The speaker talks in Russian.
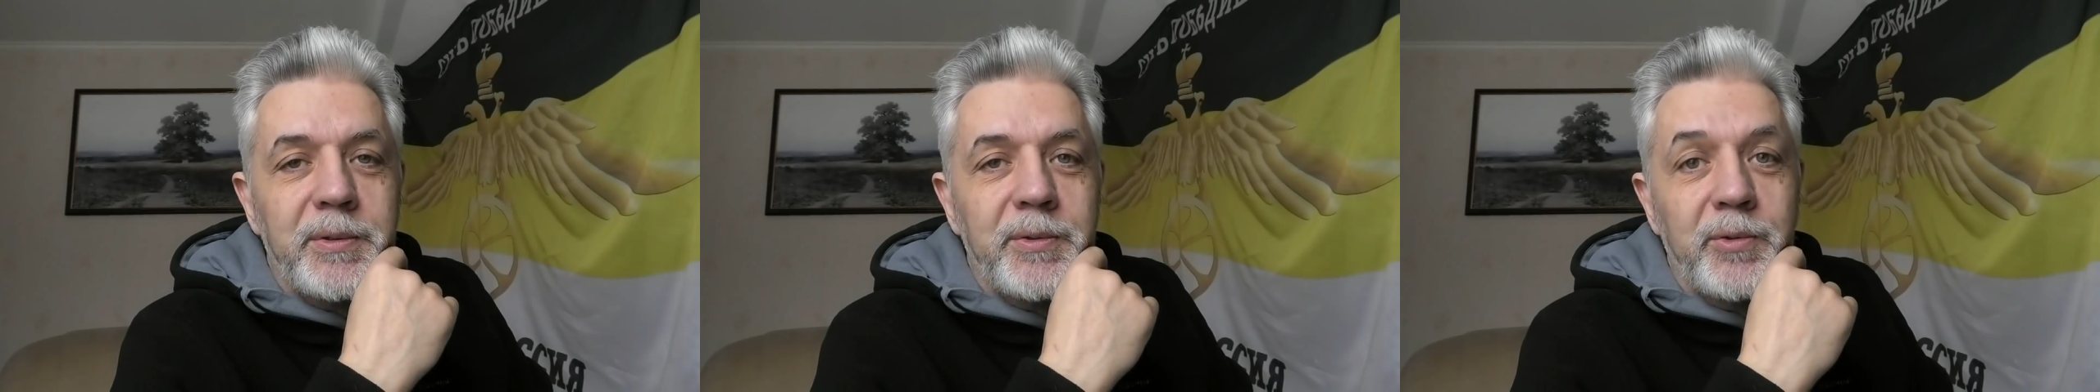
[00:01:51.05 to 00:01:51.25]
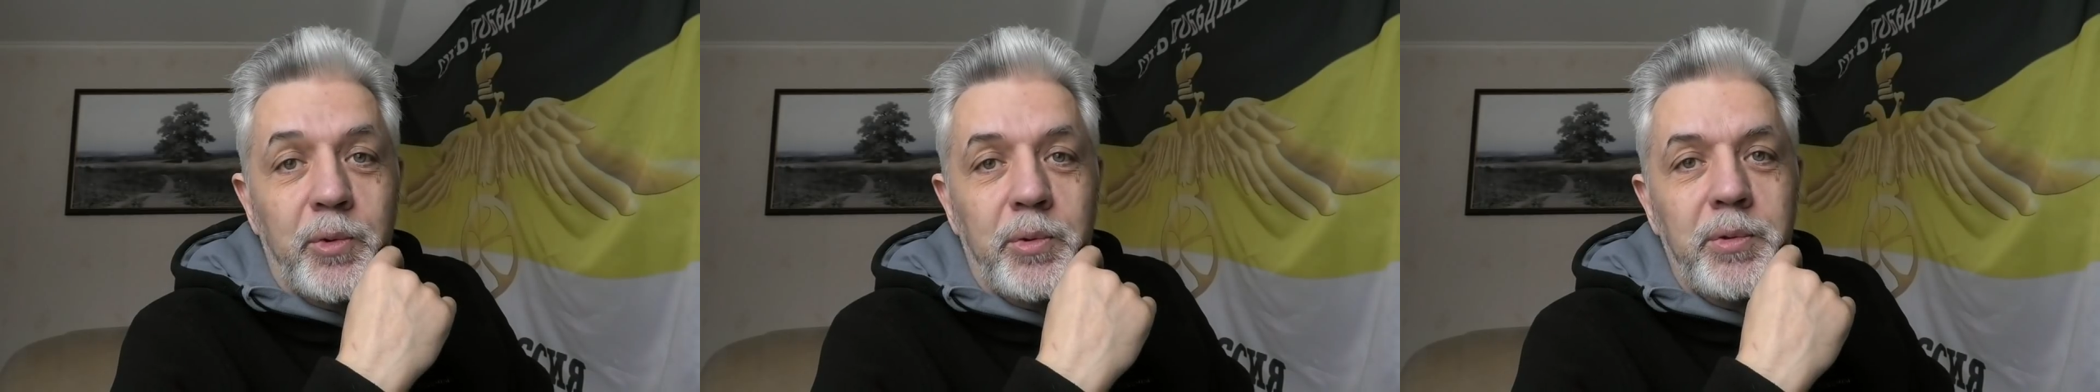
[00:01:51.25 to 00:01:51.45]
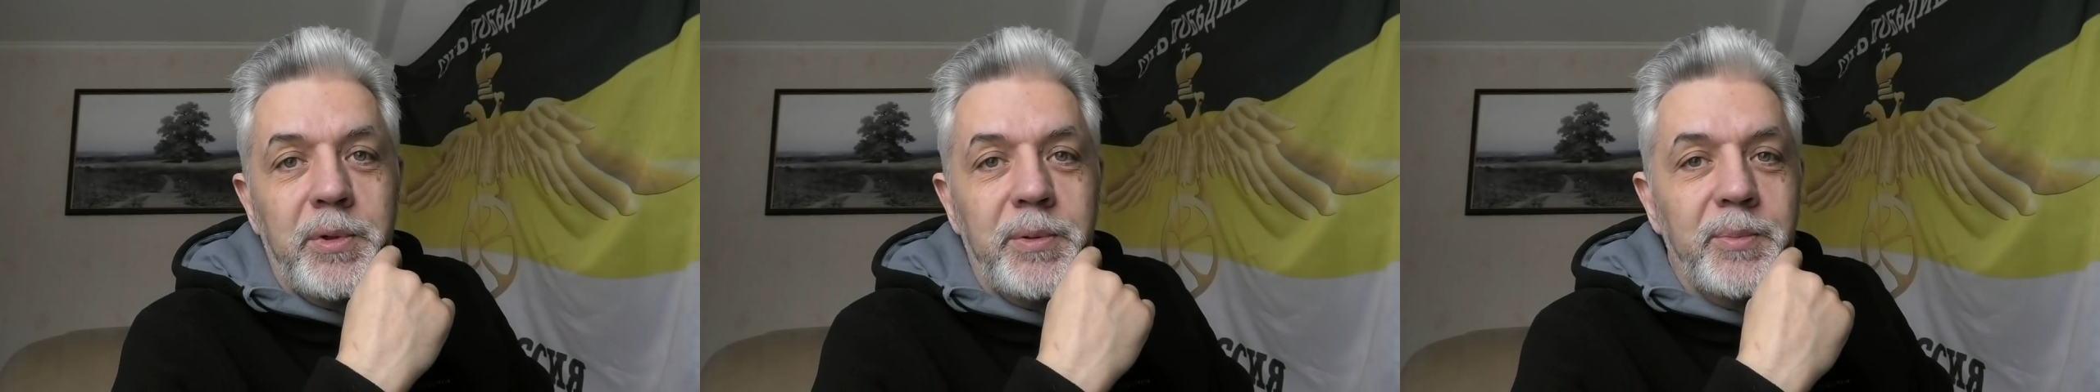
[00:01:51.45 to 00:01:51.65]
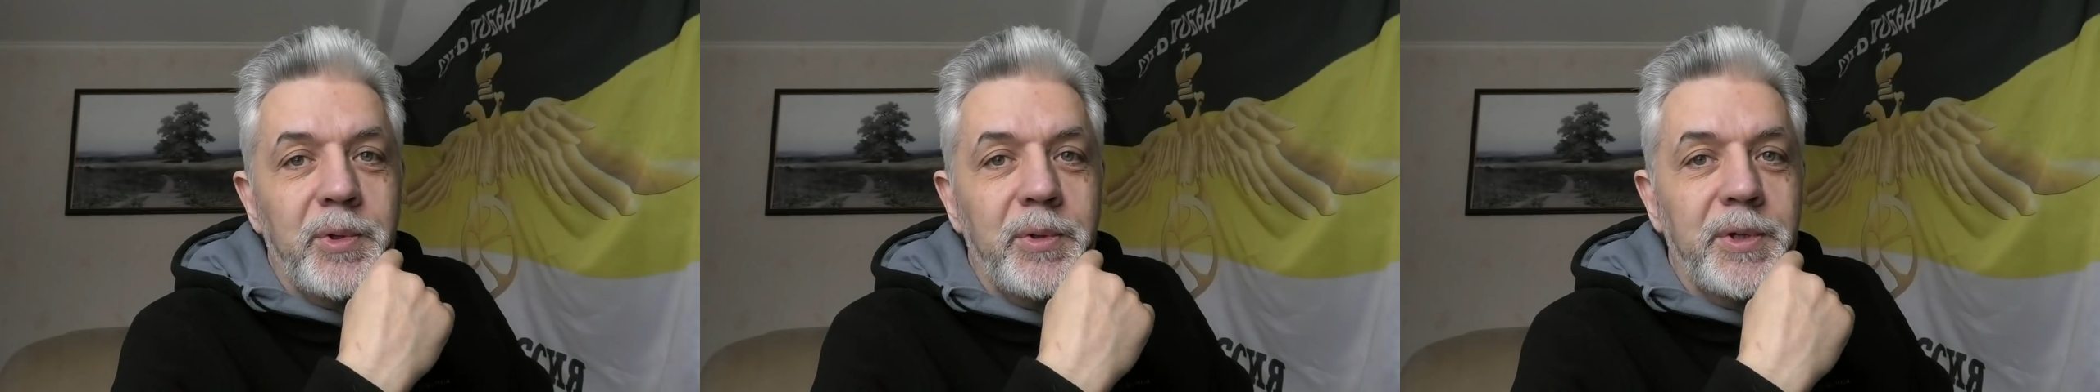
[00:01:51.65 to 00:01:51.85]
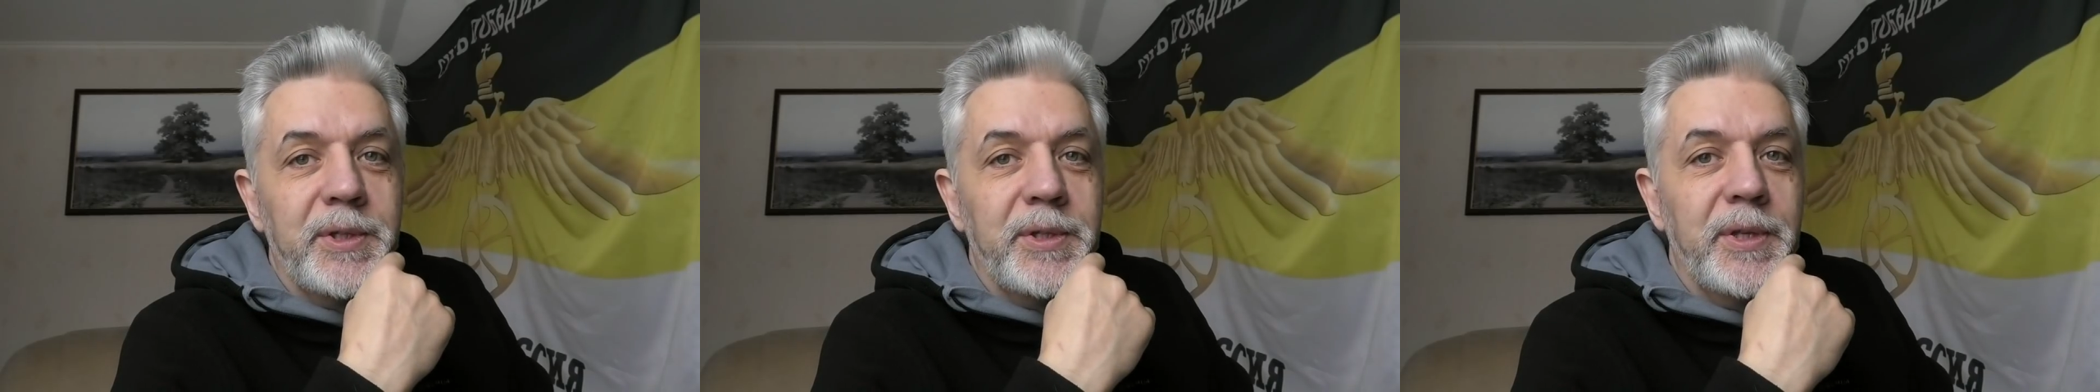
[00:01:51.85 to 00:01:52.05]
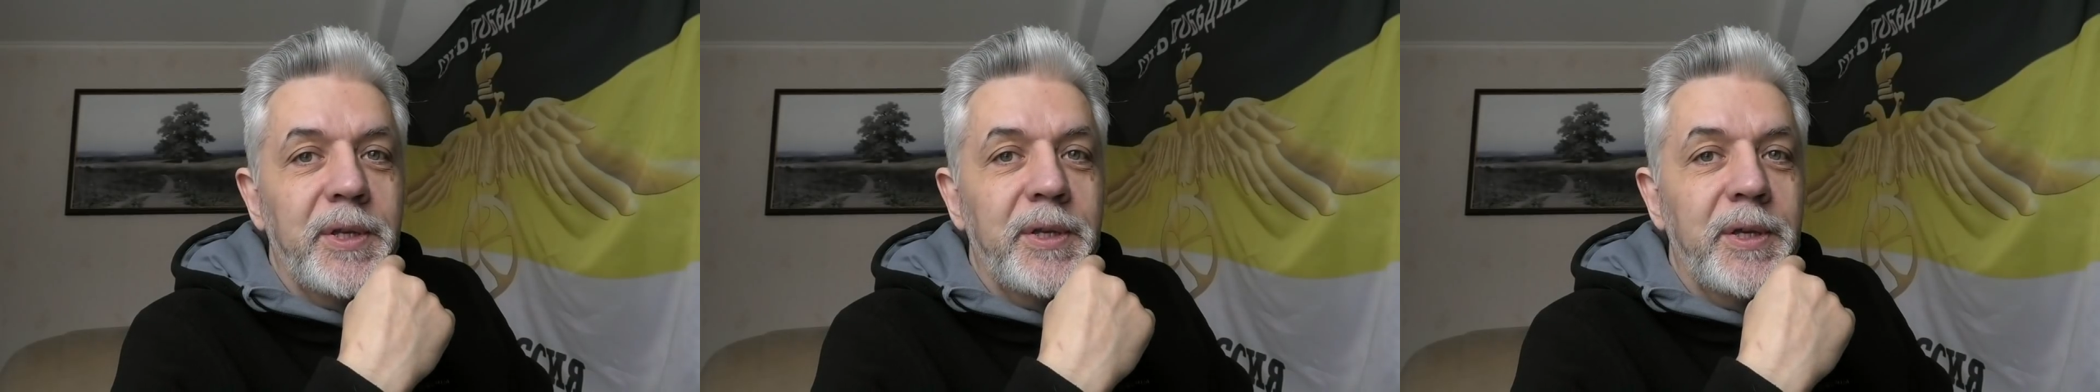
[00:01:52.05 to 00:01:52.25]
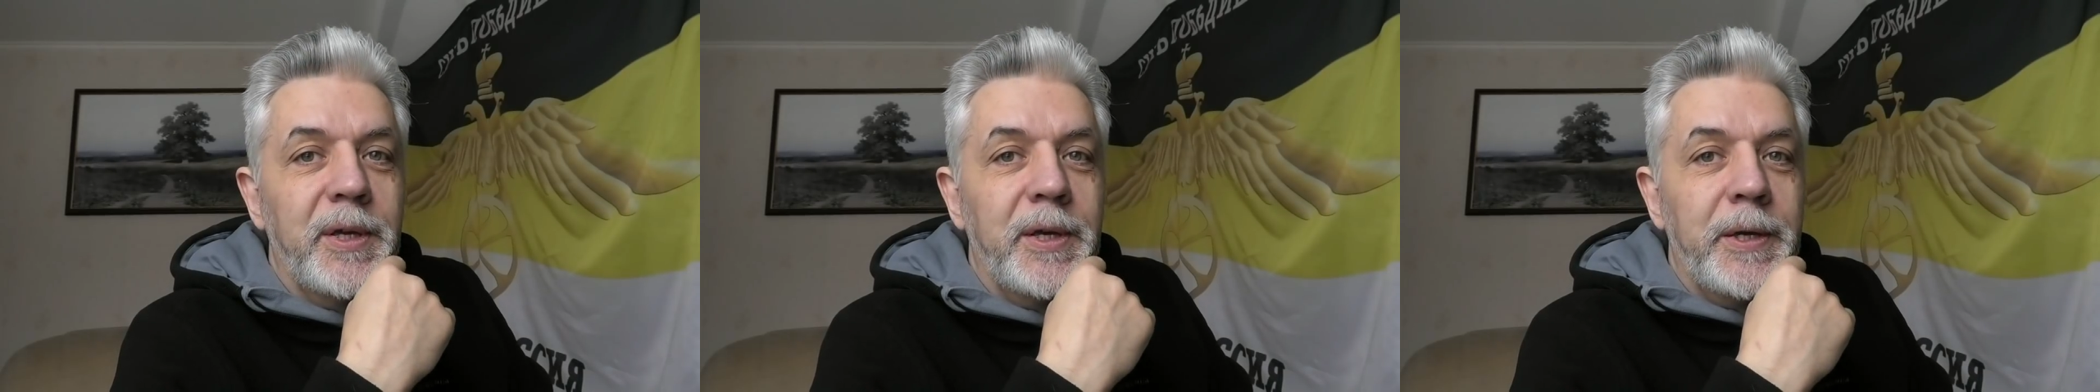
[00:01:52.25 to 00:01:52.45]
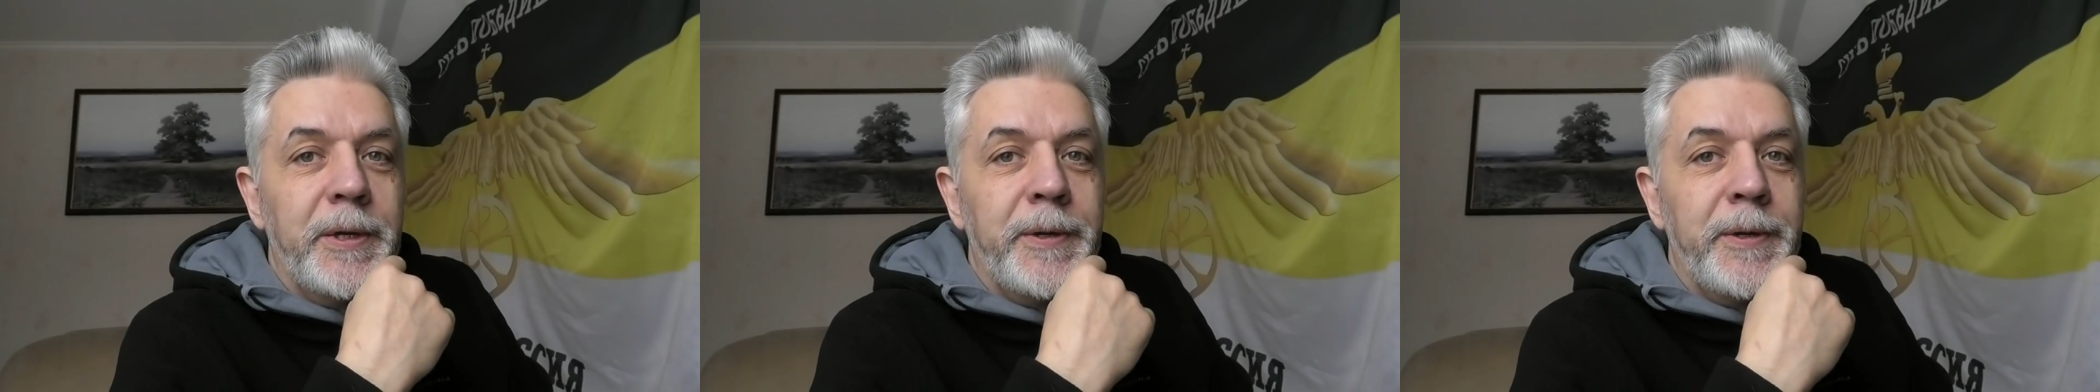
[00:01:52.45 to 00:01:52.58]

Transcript: долго, много дней.